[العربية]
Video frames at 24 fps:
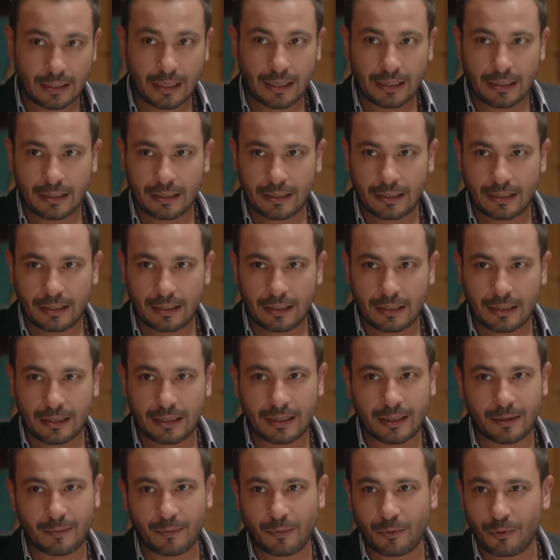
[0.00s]
لا
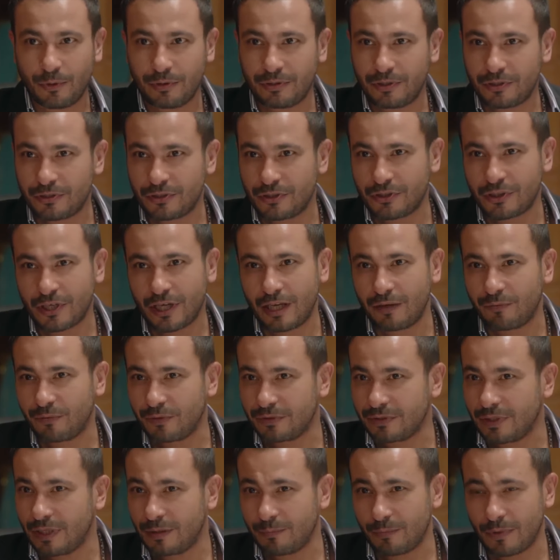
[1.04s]
انا ما قلتش نشتغل
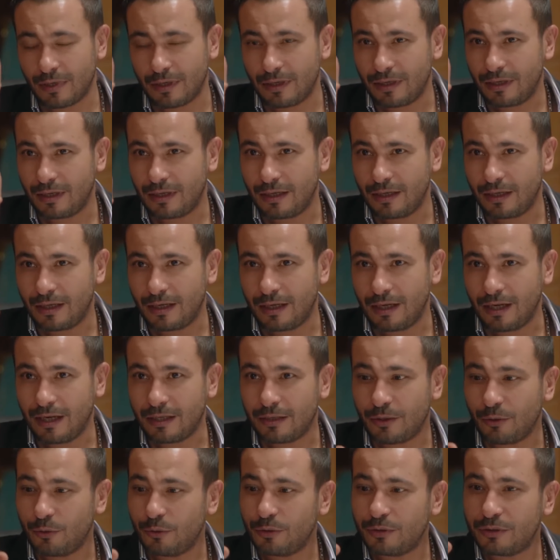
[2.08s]
في الضلمه
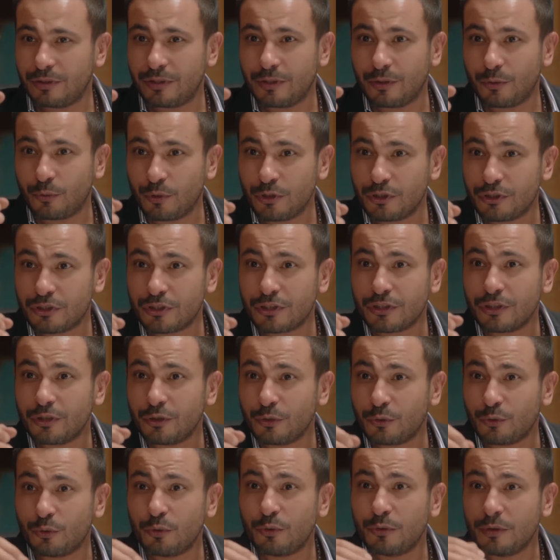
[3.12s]
انا قلت وش
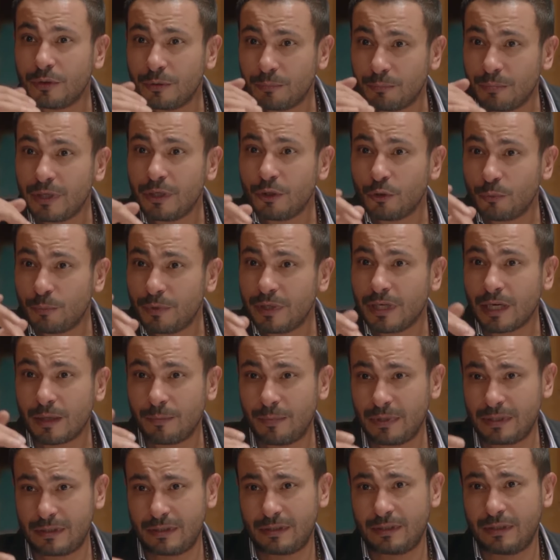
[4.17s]
يكون بيني
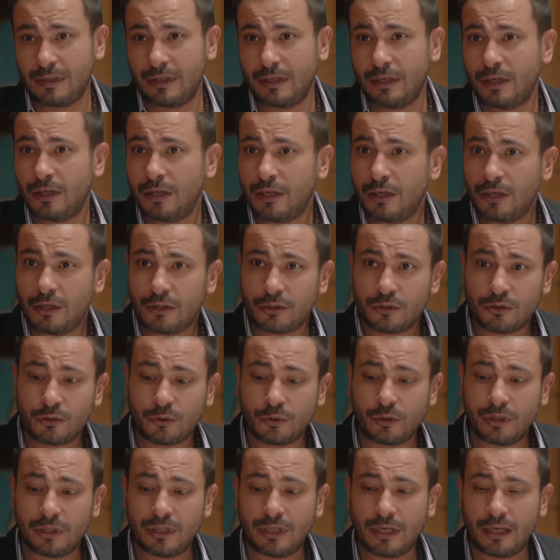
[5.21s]
وبينك بس
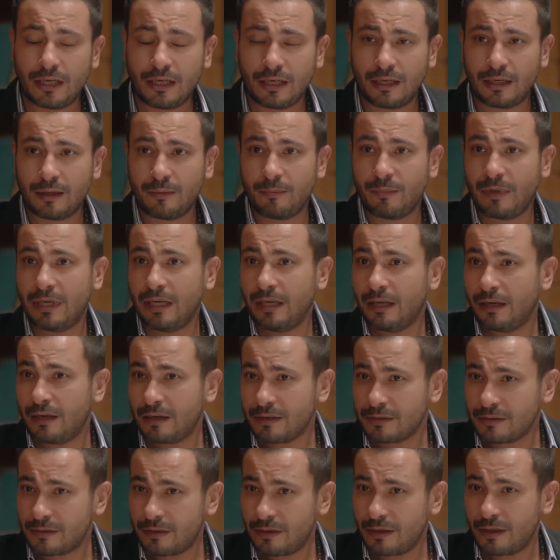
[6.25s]
الشغل ده مليان
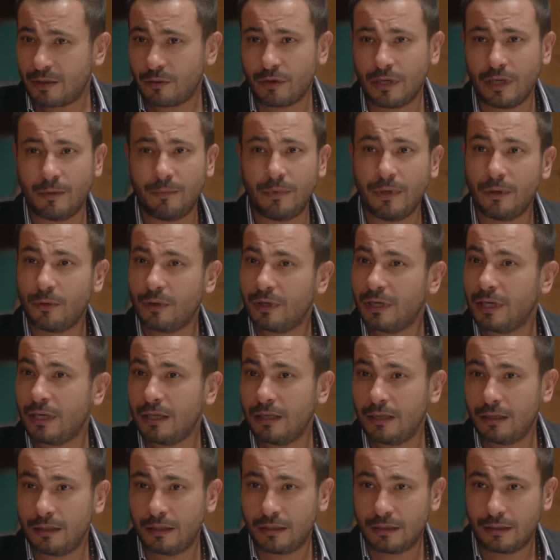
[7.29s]
اسرار او جه بيه ولا
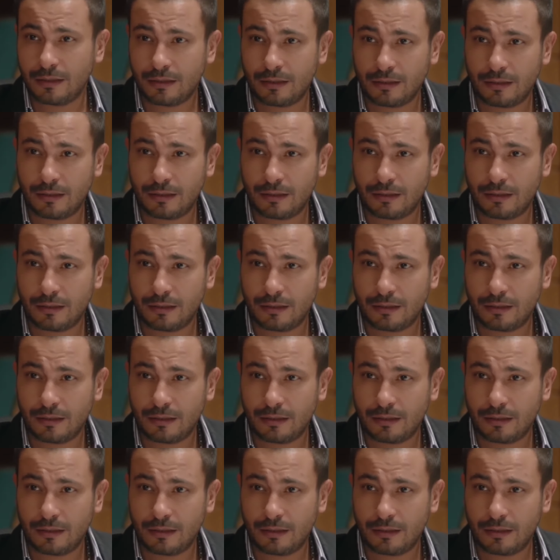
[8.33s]
ايه